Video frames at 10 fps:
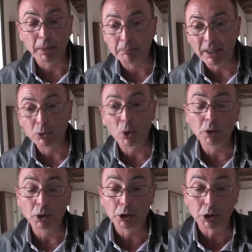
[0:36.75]
per ben
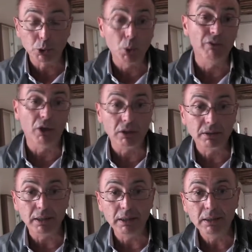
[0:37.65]
due, eh, due
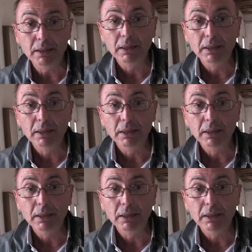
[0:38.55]
volte